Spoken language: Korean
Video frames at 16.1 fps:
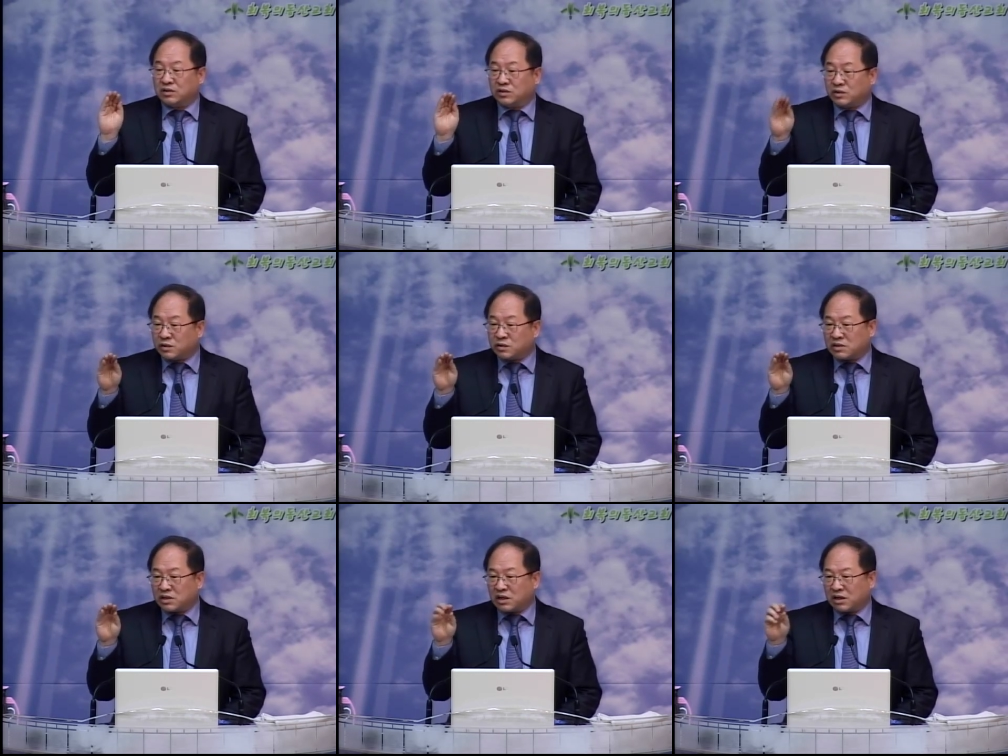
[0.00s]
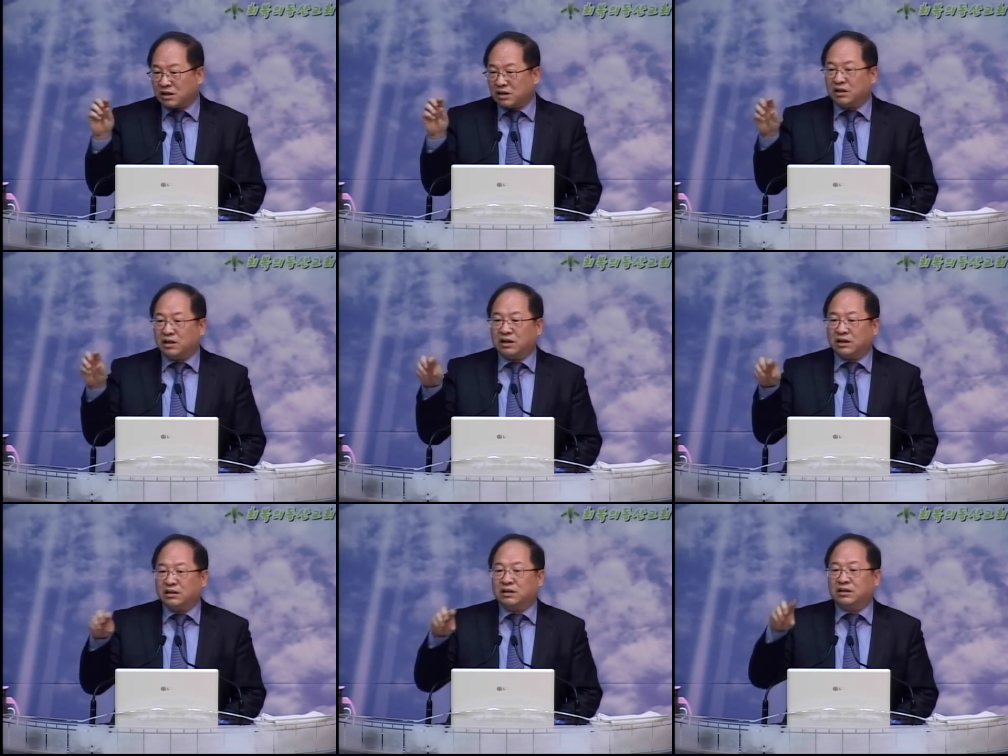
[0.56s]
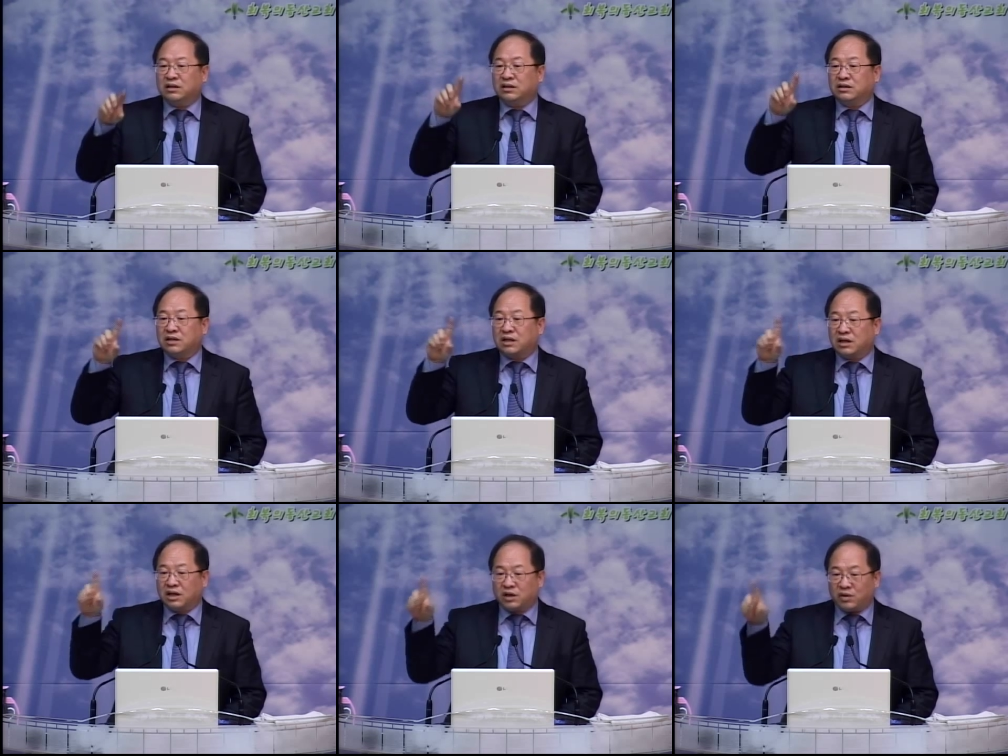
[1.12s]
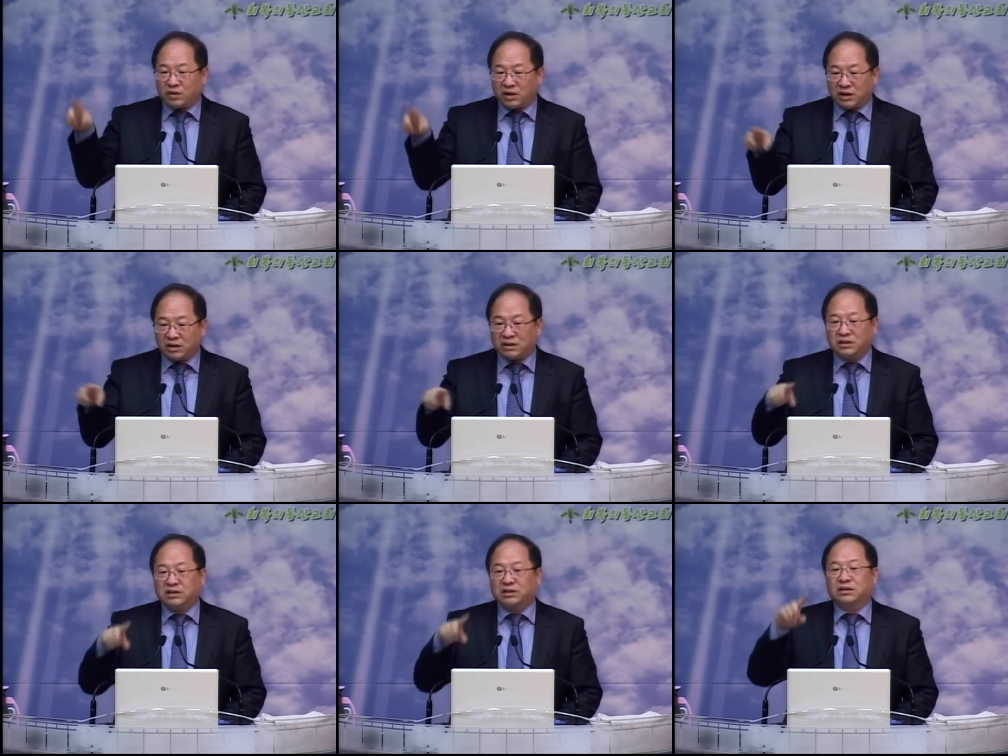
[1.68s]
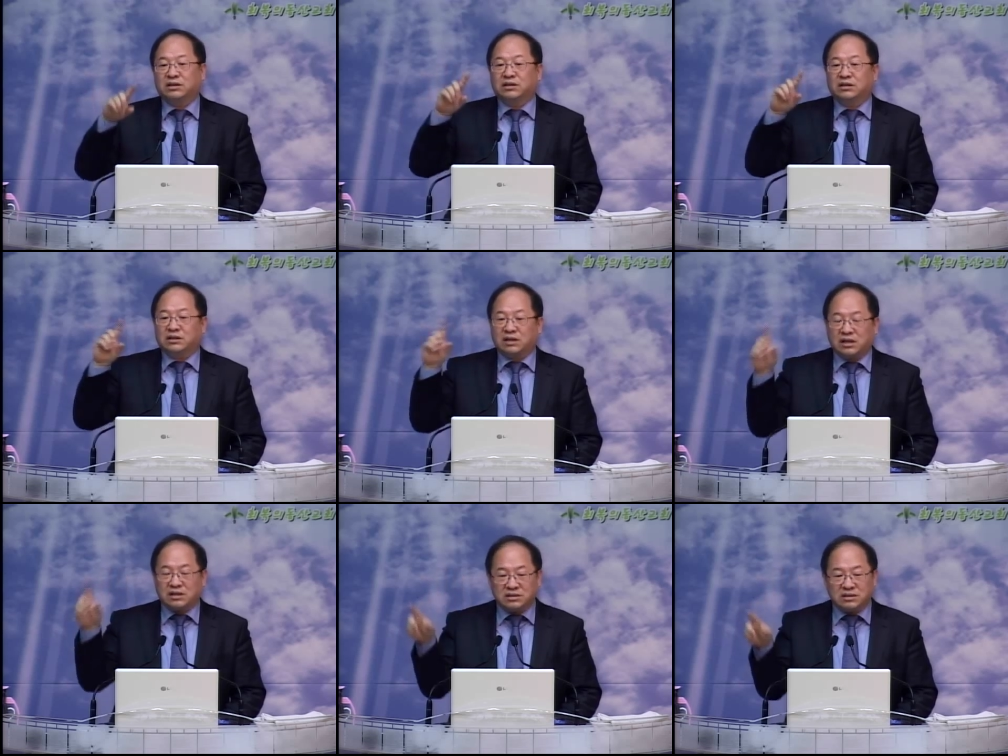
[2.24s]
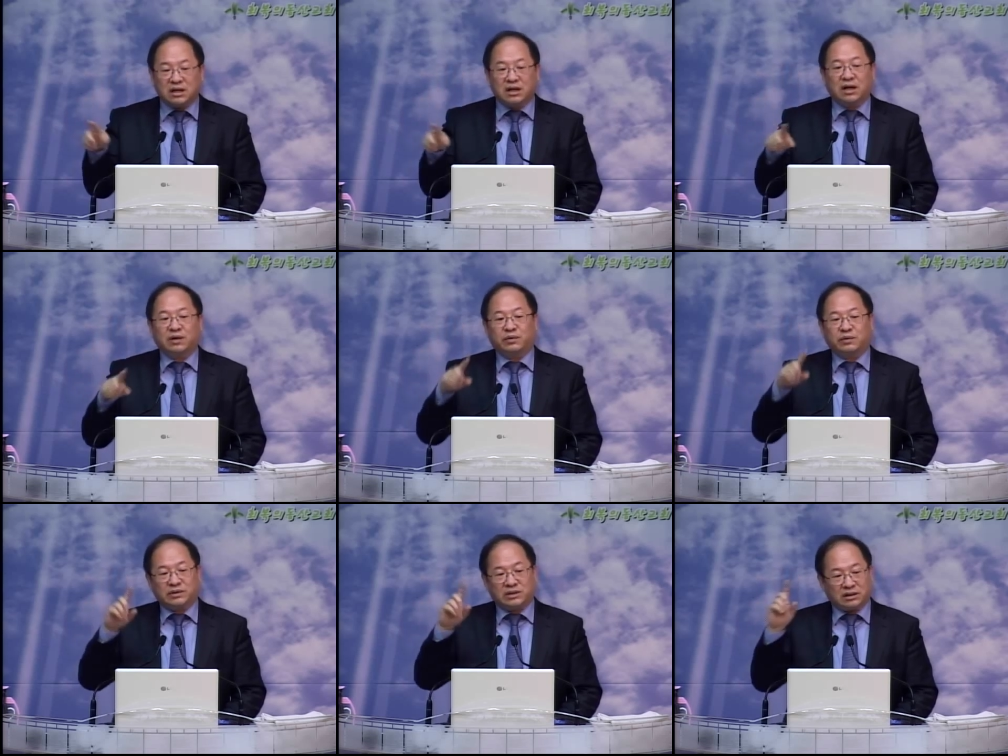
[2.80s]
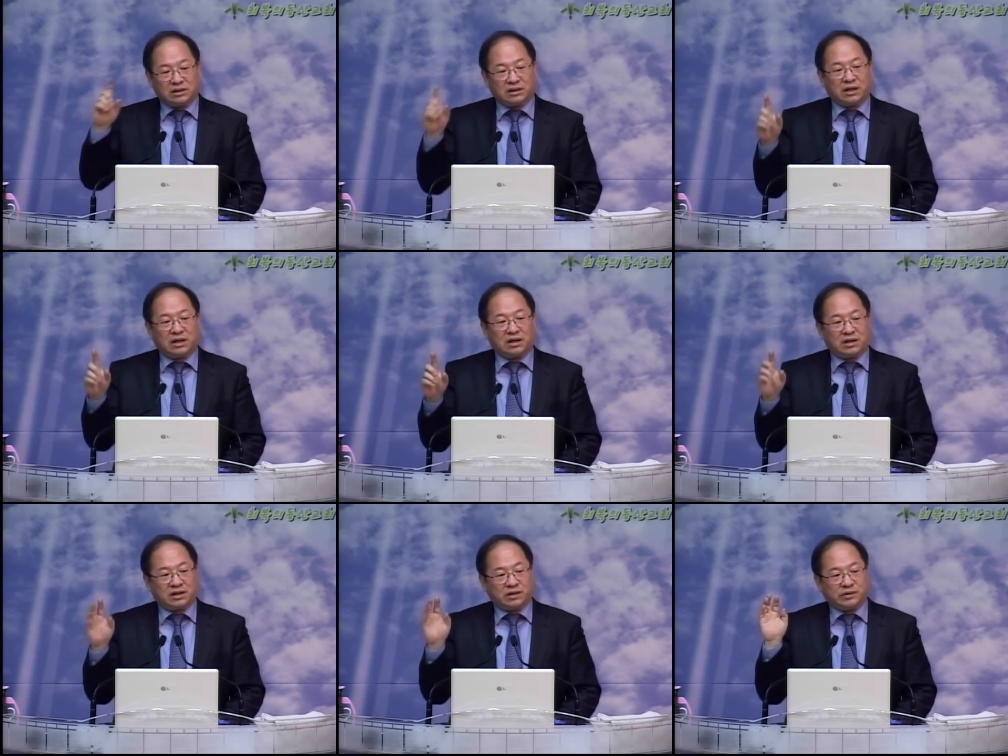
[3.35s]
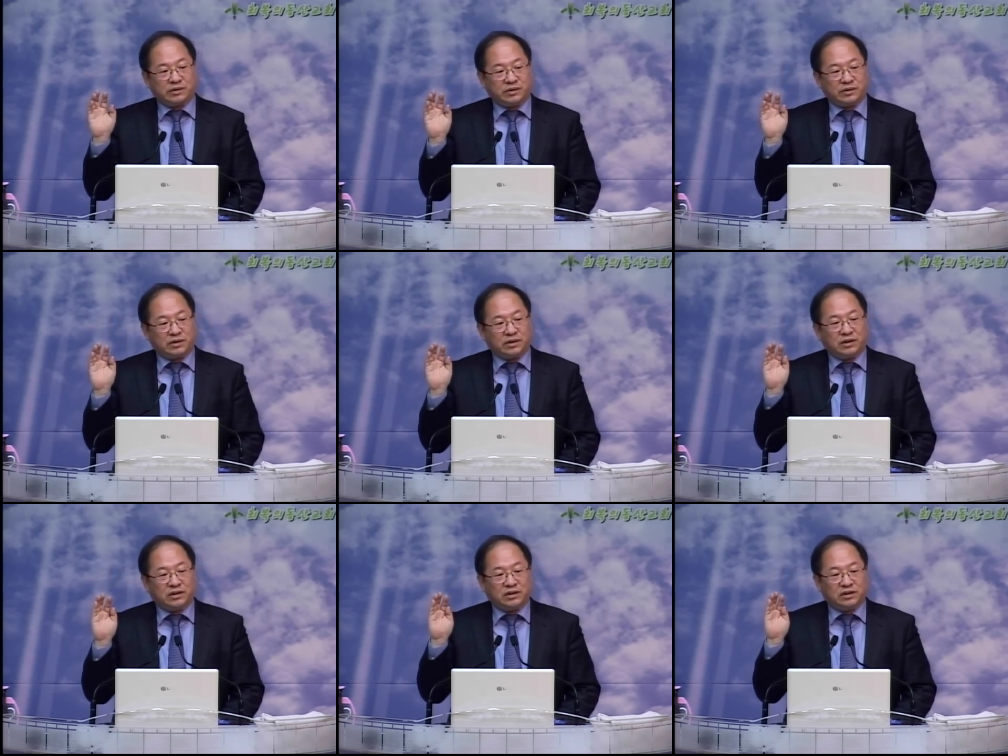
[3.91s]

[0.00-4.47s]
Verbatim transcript: 그곳에 이 세례 요한이 탄생한 곳이 있다라고